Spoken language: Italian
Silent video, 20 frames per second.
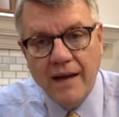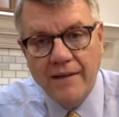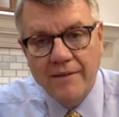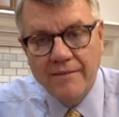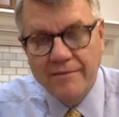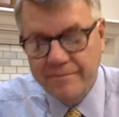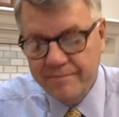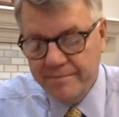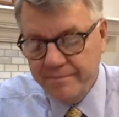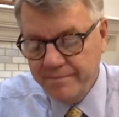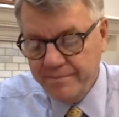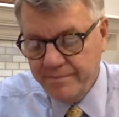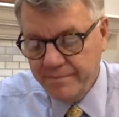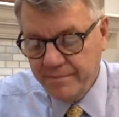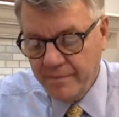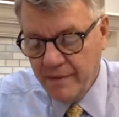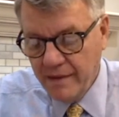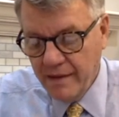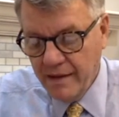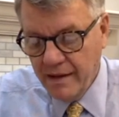Sei fuori
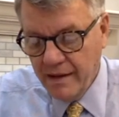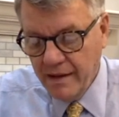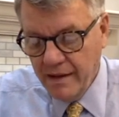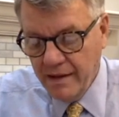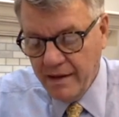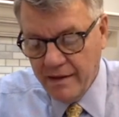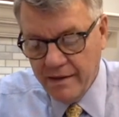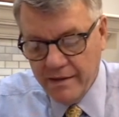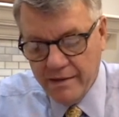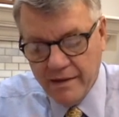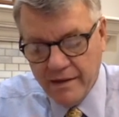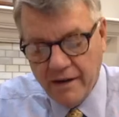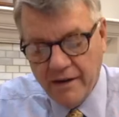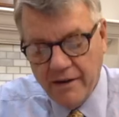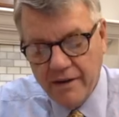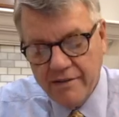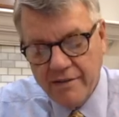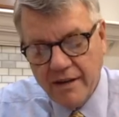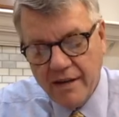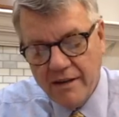dalla parola se credi
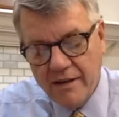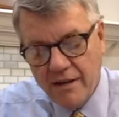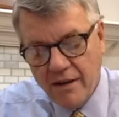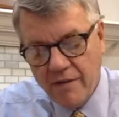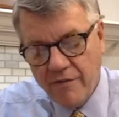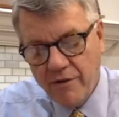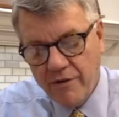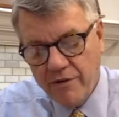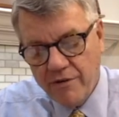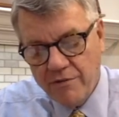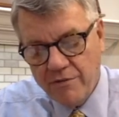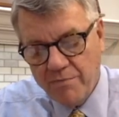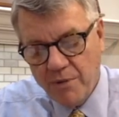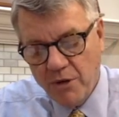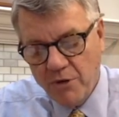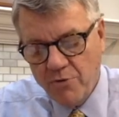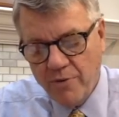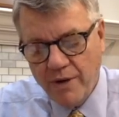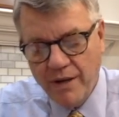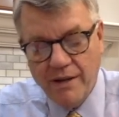quello.
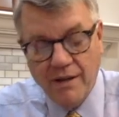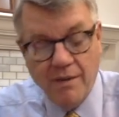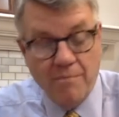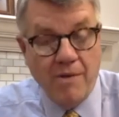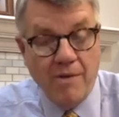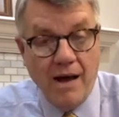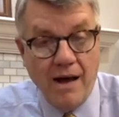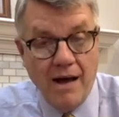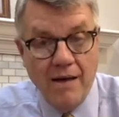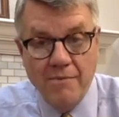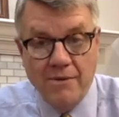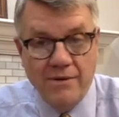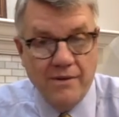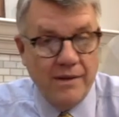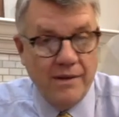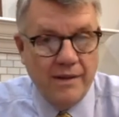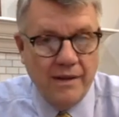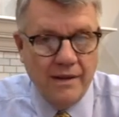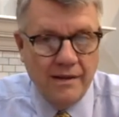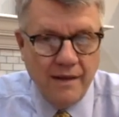C'è differenza
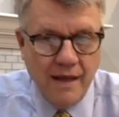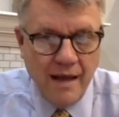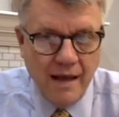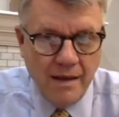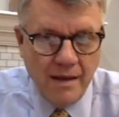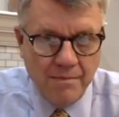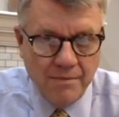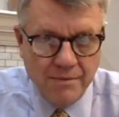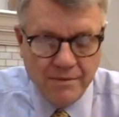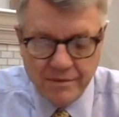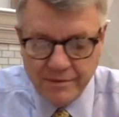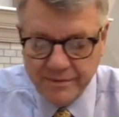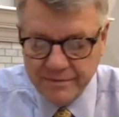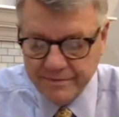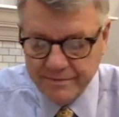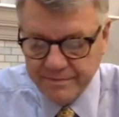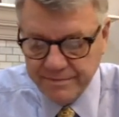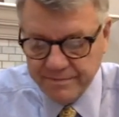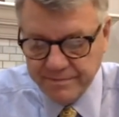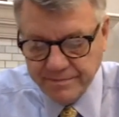tra la Bibbia e i
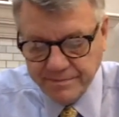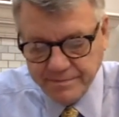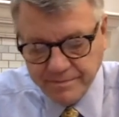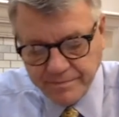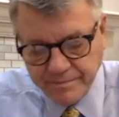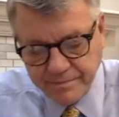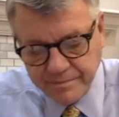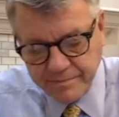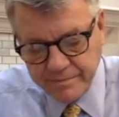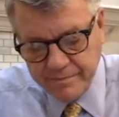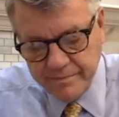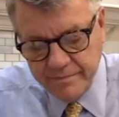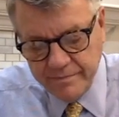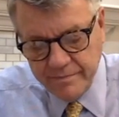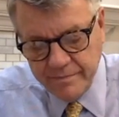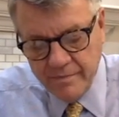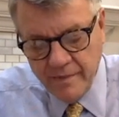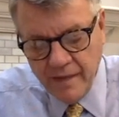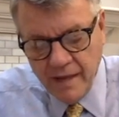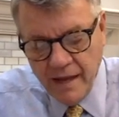nastri.
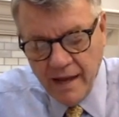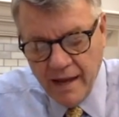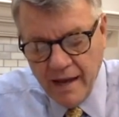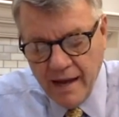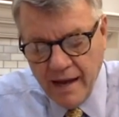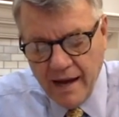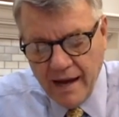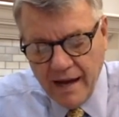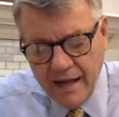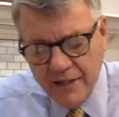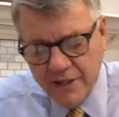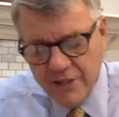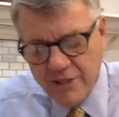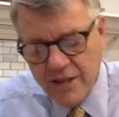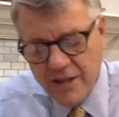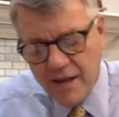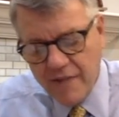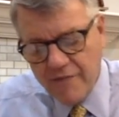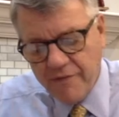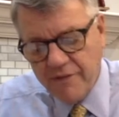Qui
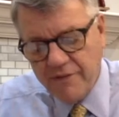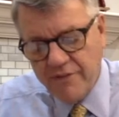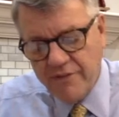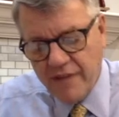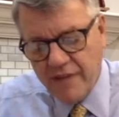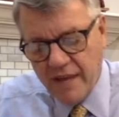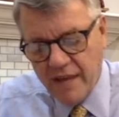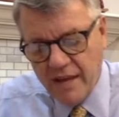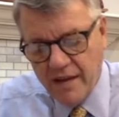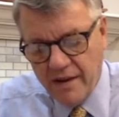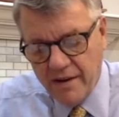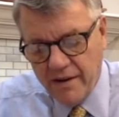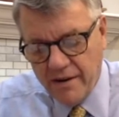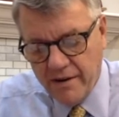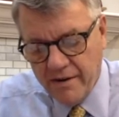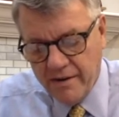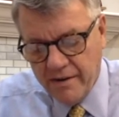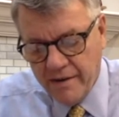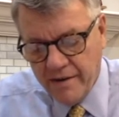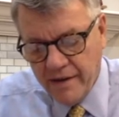devo proprio
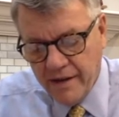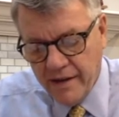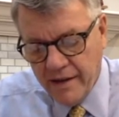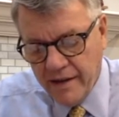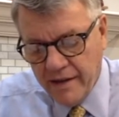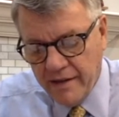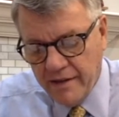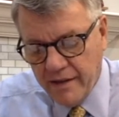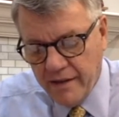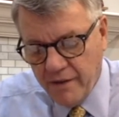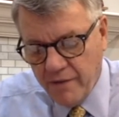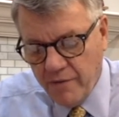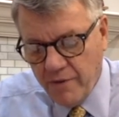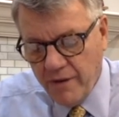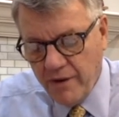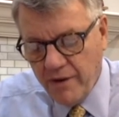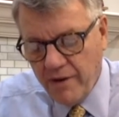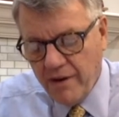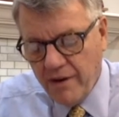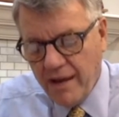dire
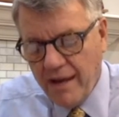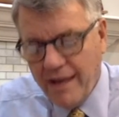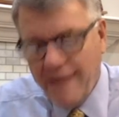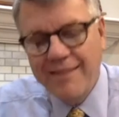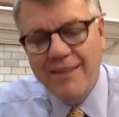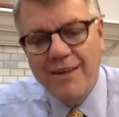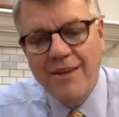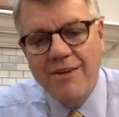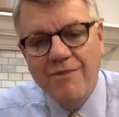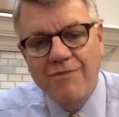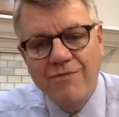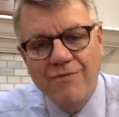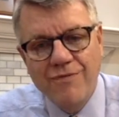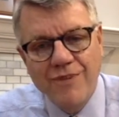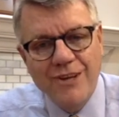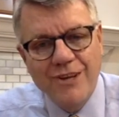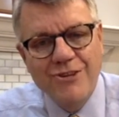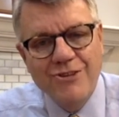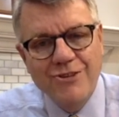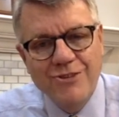che siamo
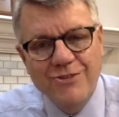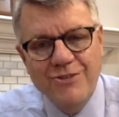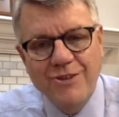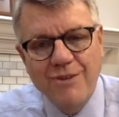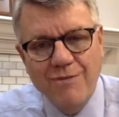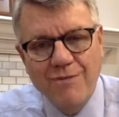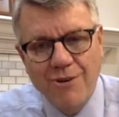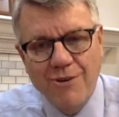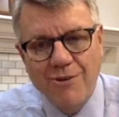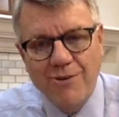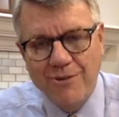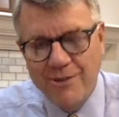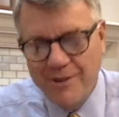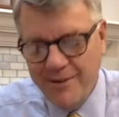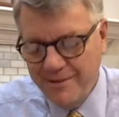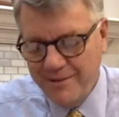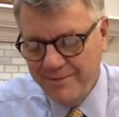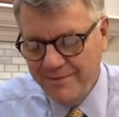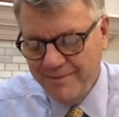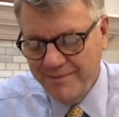come gli Efesini
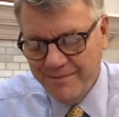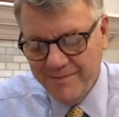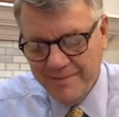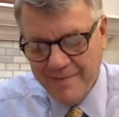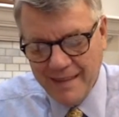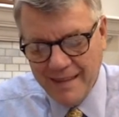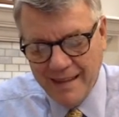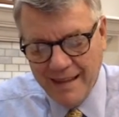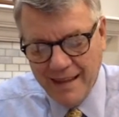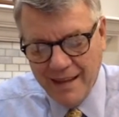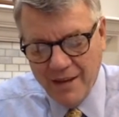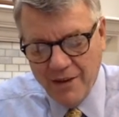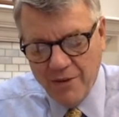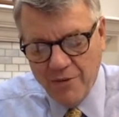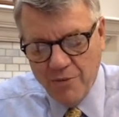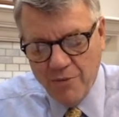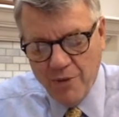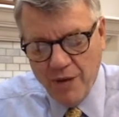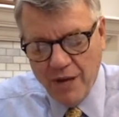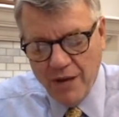in passato.
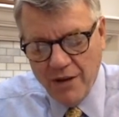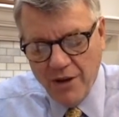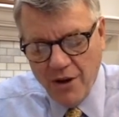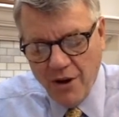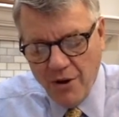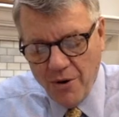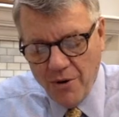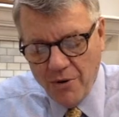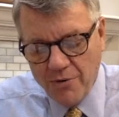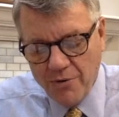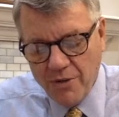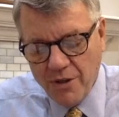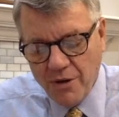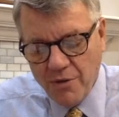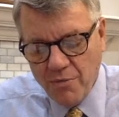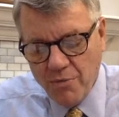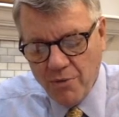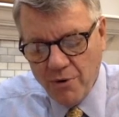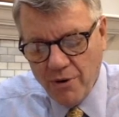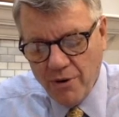
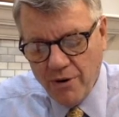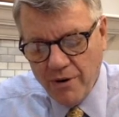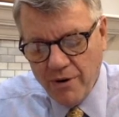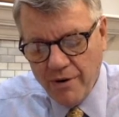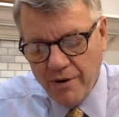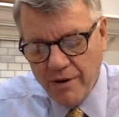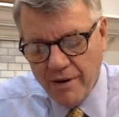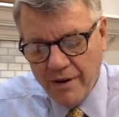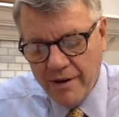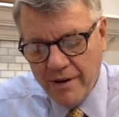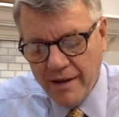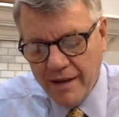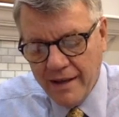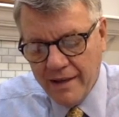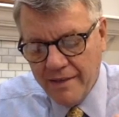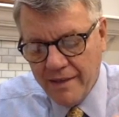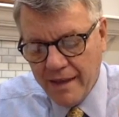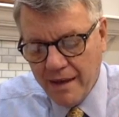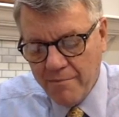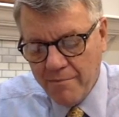Noi conosciamo la
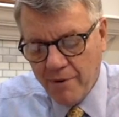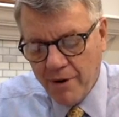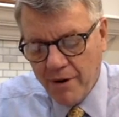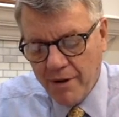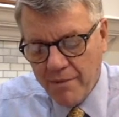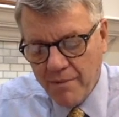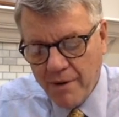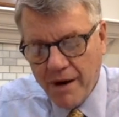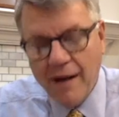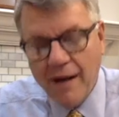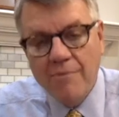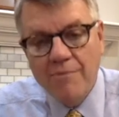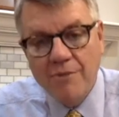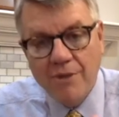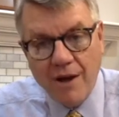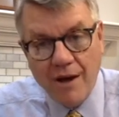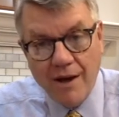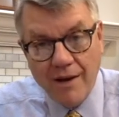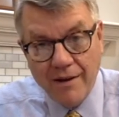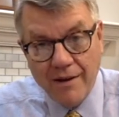parola che il
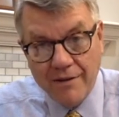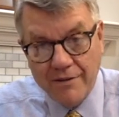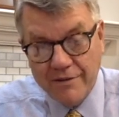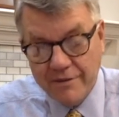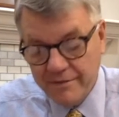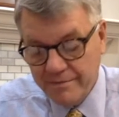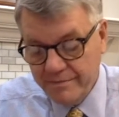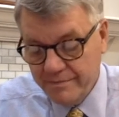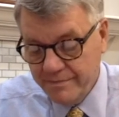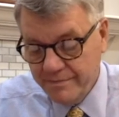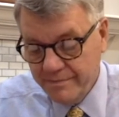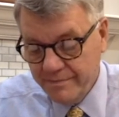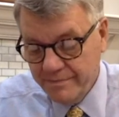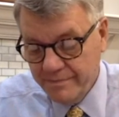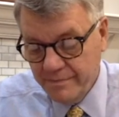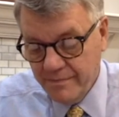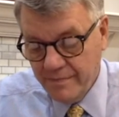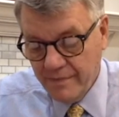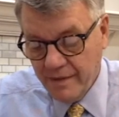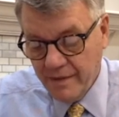fratello Brana ci ha
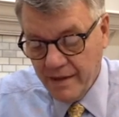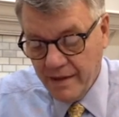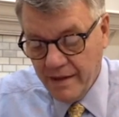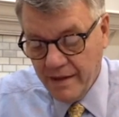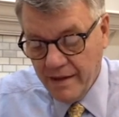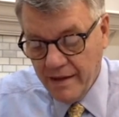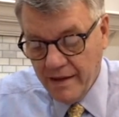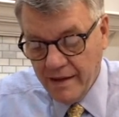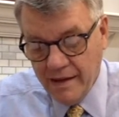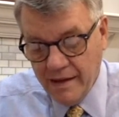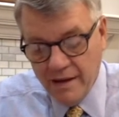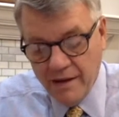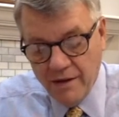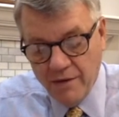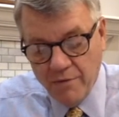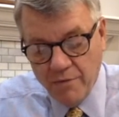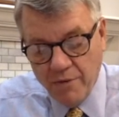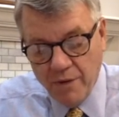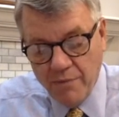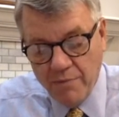insegnato.
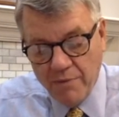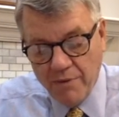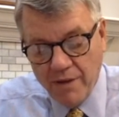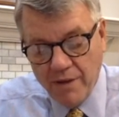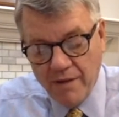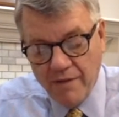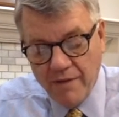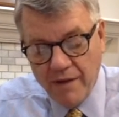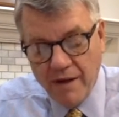Crediamo